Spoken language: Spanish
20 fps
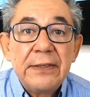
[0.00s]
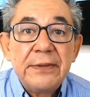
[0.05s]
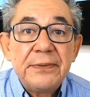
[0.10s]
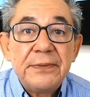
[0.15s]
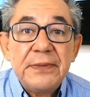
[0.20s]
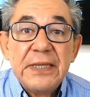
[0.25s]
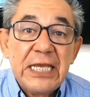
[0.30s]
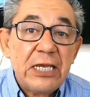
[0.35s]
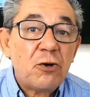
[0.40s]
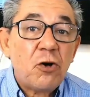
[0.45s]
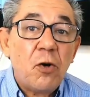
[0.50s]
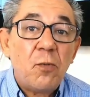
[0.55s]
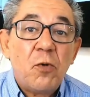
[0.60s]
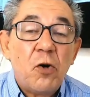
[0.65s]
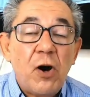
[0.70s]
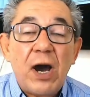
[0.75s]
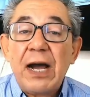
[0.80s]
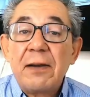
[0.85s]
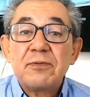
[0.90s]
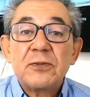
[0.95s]
ni
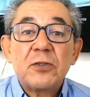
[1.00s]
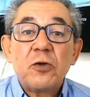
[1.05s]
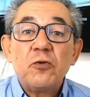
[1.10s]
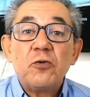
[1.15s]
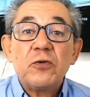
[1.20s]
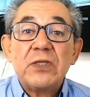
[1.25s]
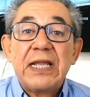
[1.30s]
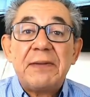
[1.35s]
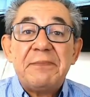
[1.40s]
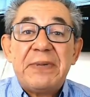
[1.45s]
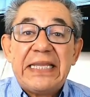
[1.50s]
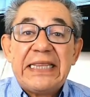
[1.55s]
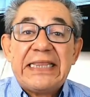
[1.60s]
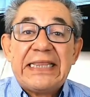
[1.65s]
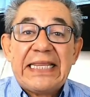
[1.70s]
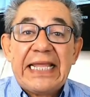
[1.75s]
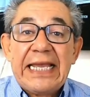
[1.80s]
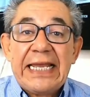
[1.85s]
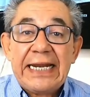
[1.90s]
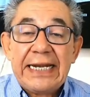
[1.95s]
como
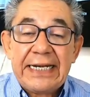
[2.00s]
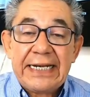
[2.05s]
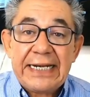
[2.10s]
absolutamente